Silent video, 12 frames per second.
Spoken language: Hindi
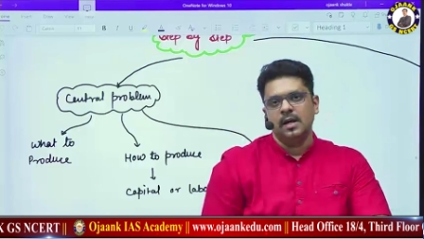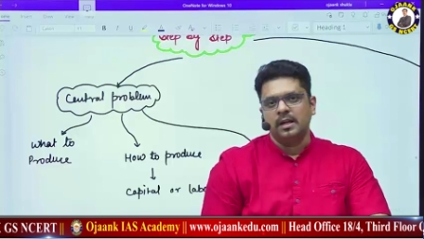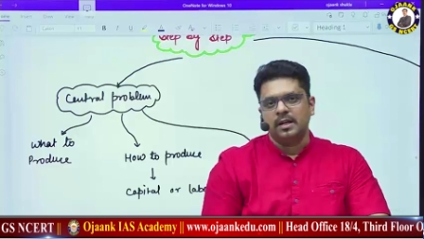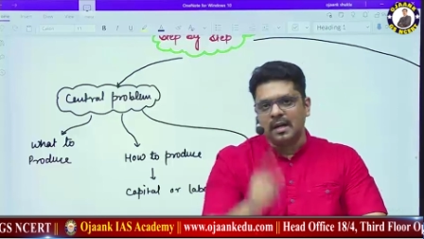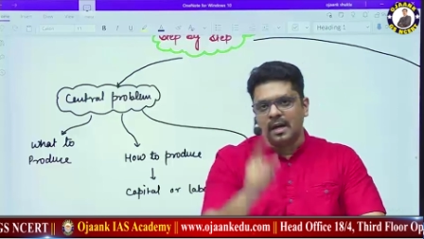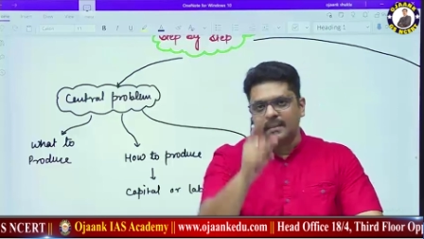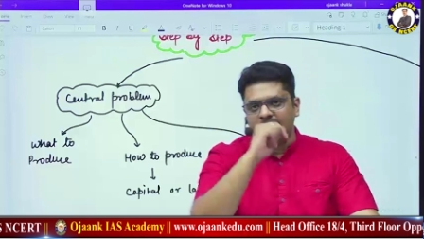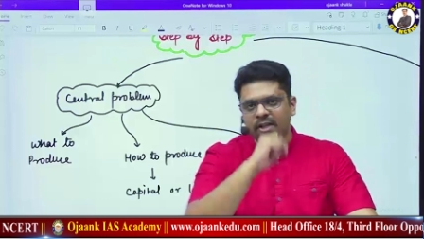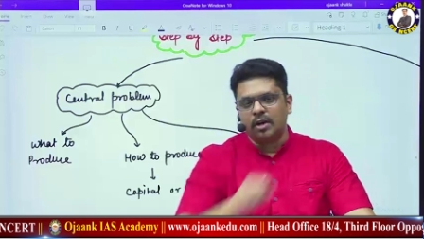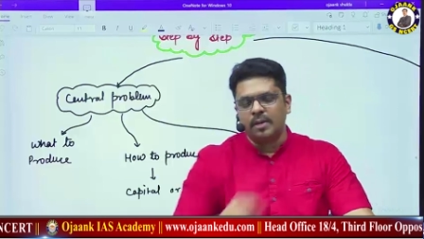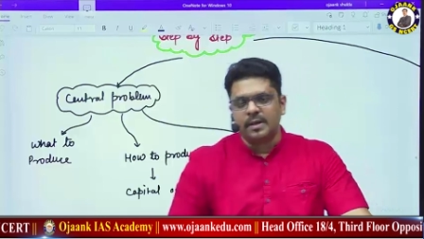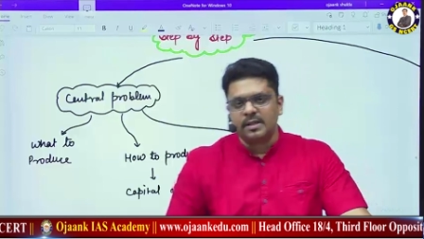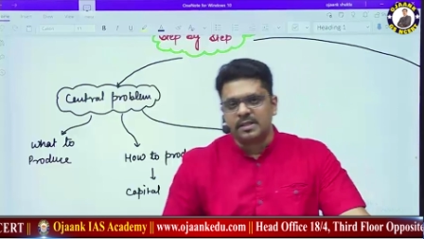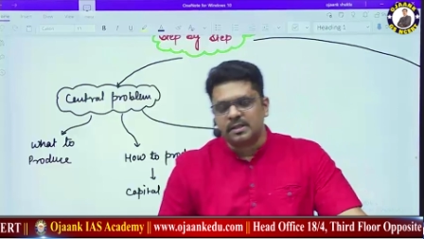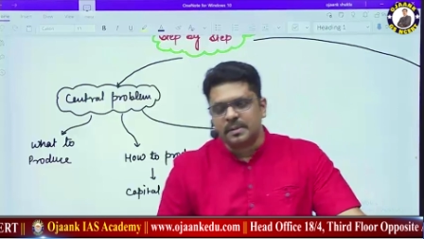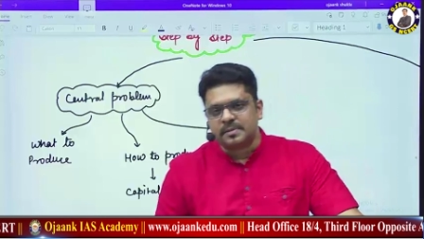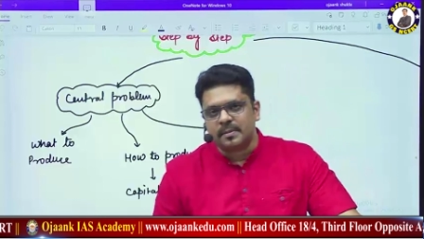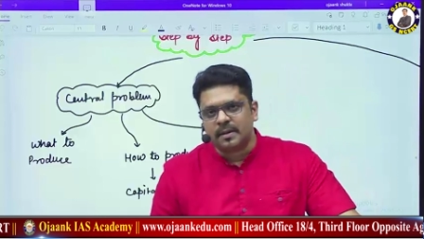कि हमारी गवर्नमेंट की
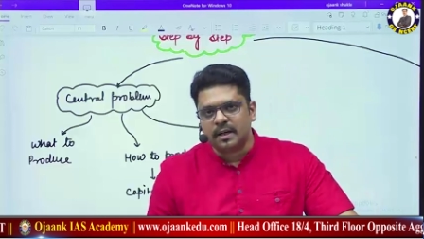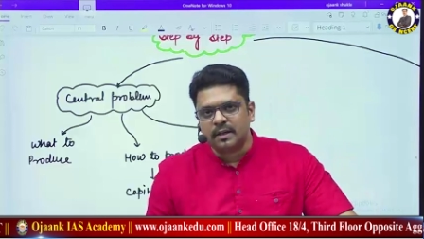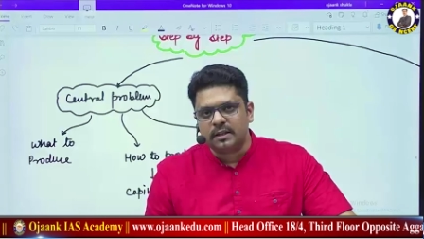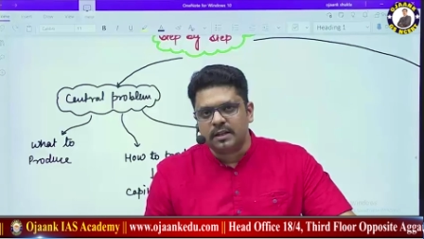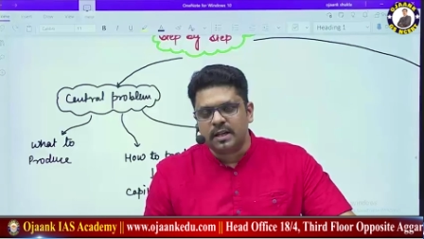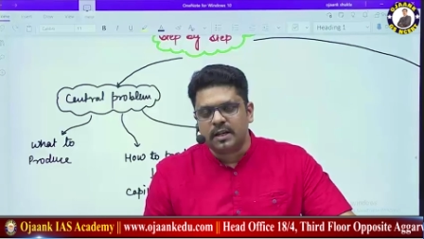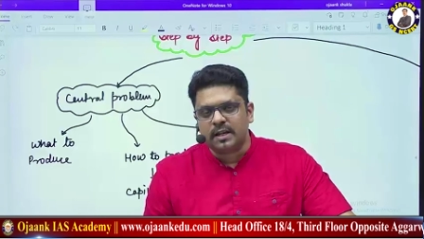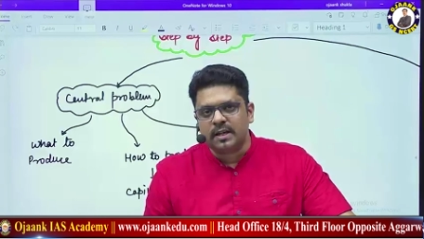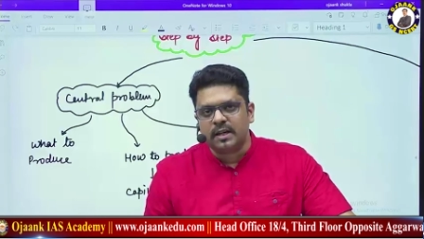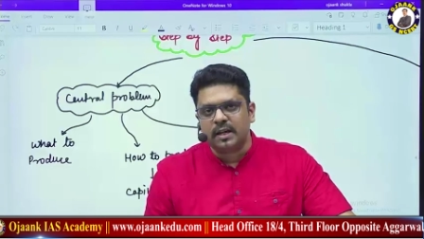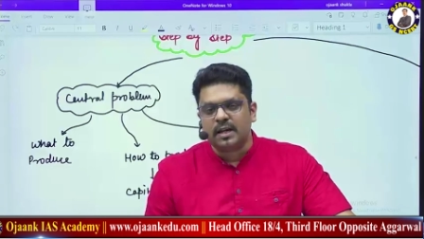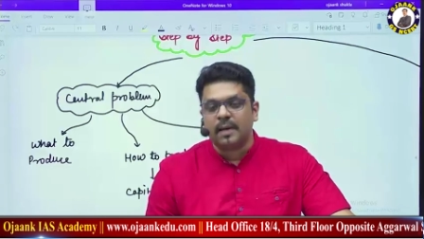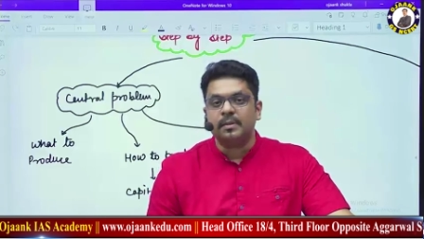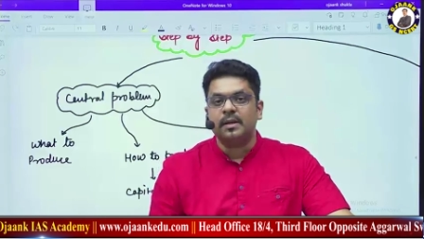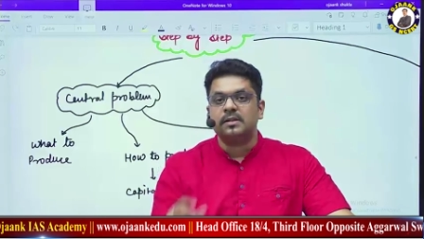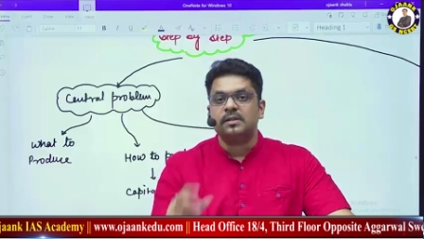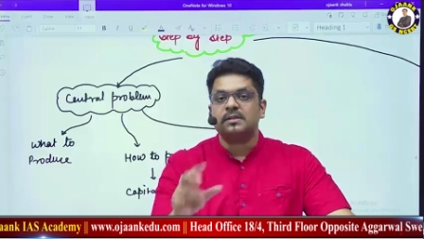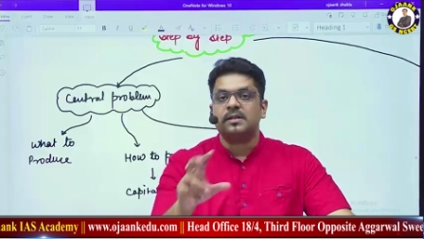सबसे बड़ी गलती ये रही है कि हमने
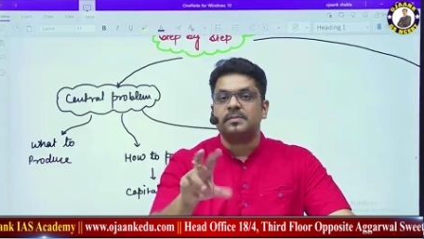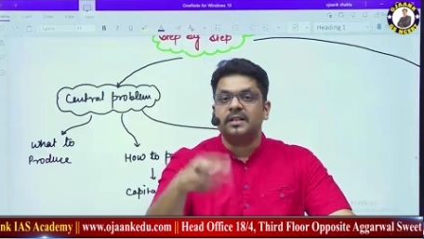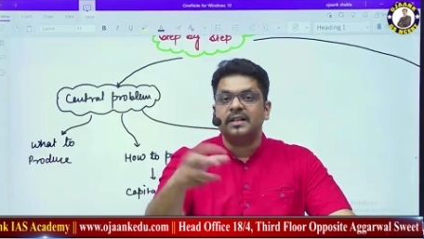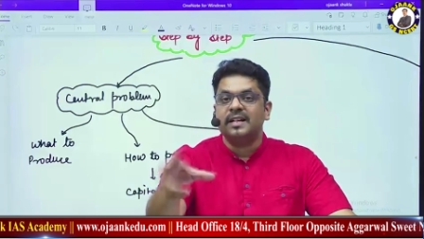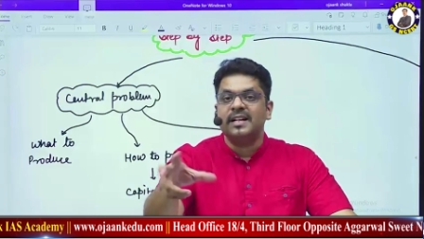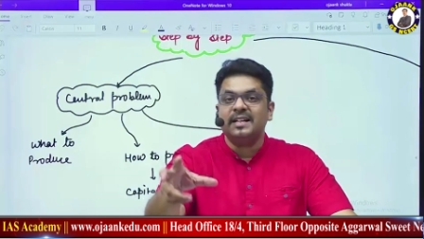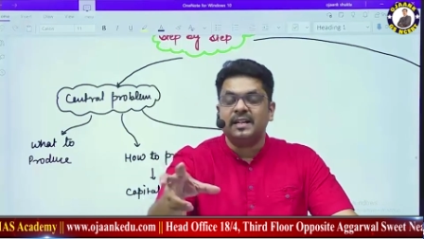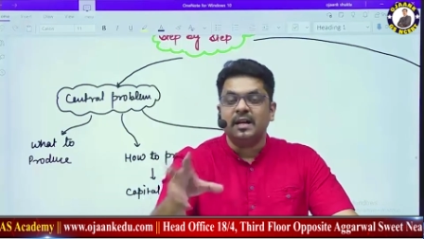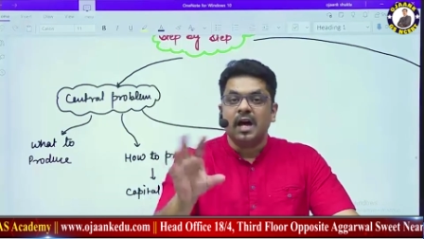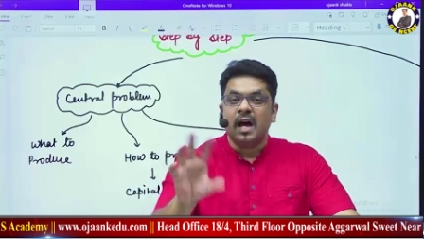सब्सिडी नहीं दी